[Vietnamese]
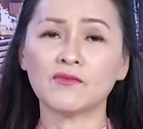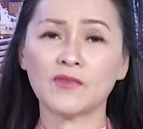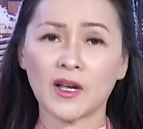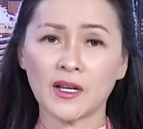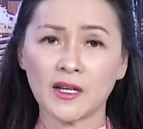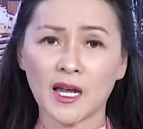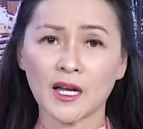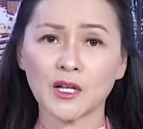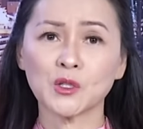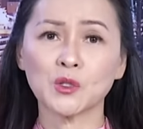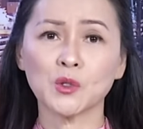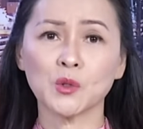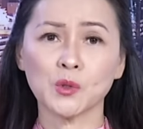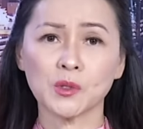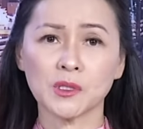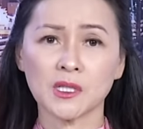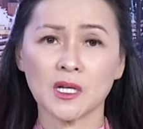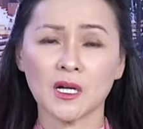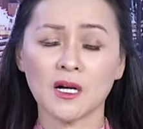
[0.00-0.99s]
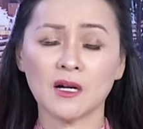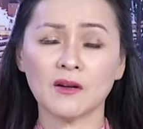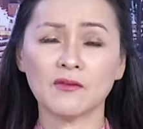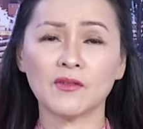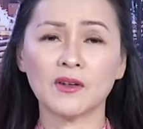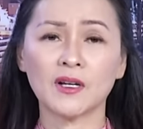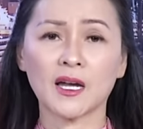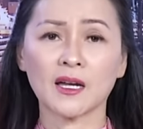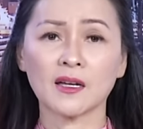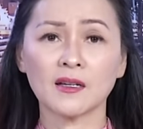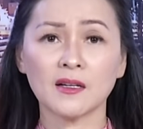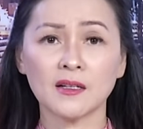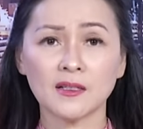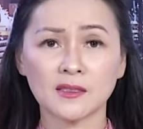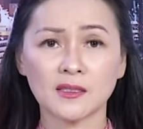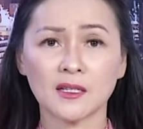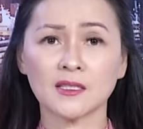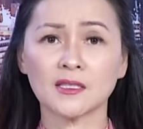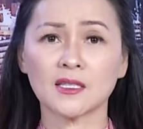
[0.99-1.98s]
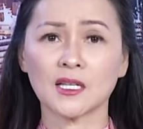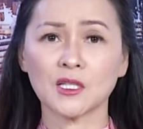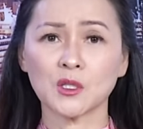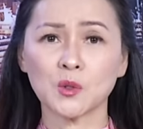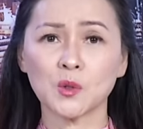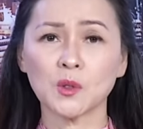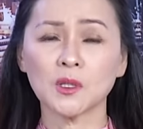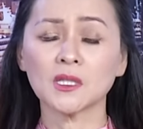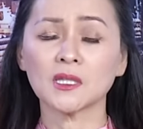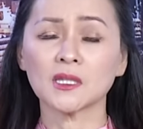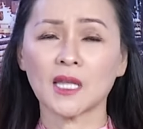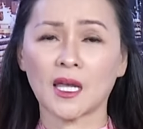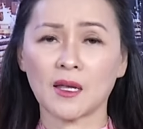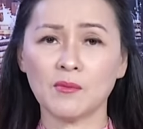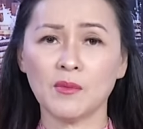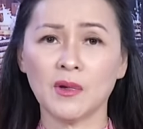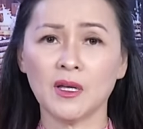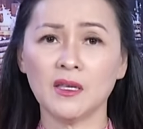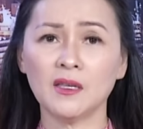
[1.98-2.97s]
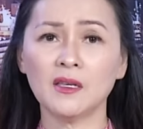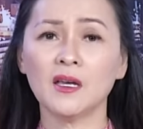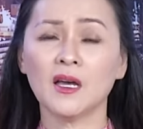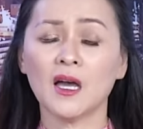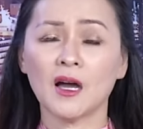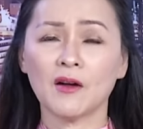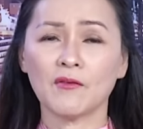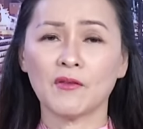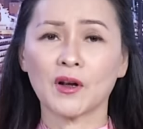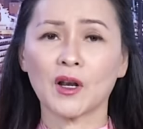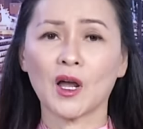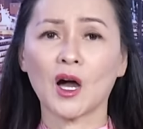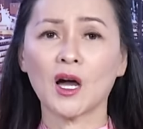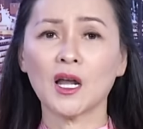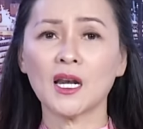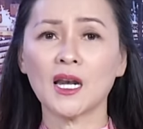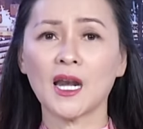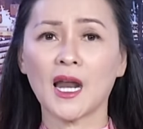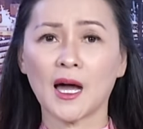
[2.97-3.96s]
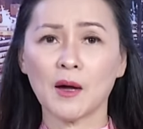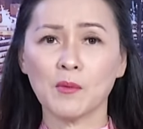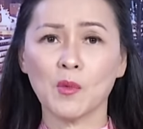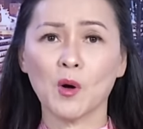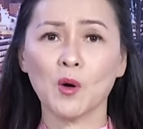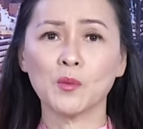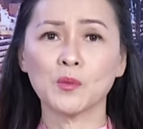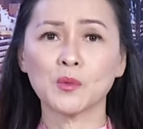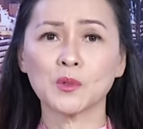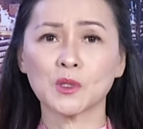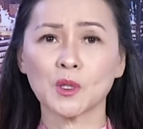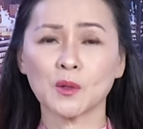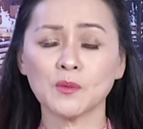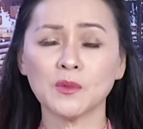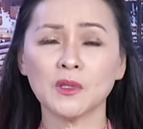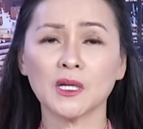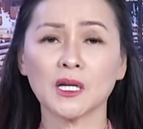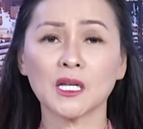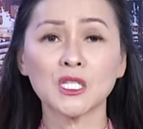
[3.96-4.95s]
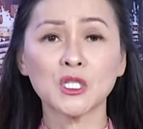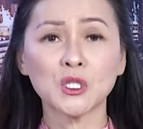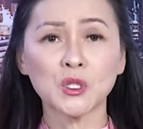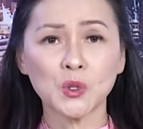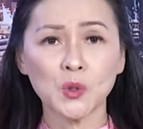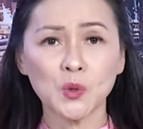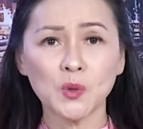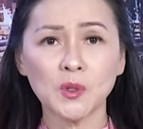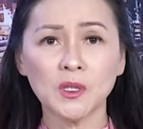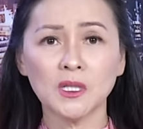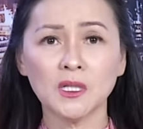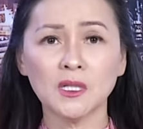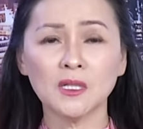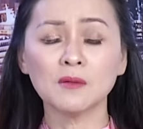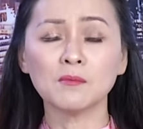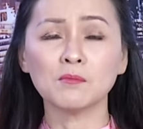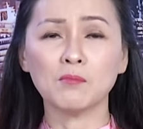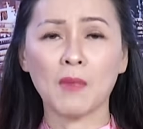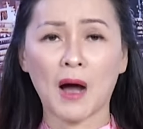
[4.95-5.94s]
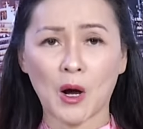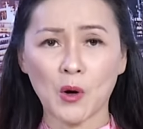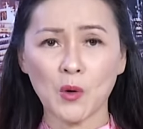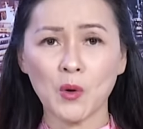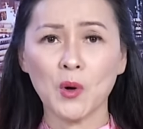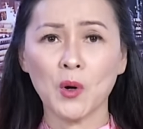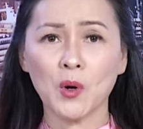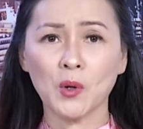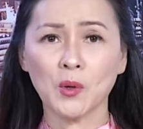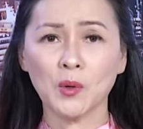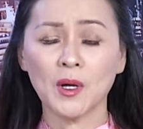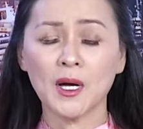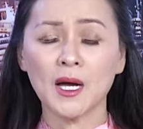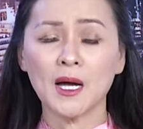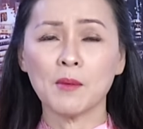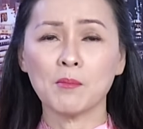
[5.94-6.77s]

phải đặt trụ sở và đặt cơ sở sản xuất tại Mỹ và đó là một trong những cái xu hướng bảo hộ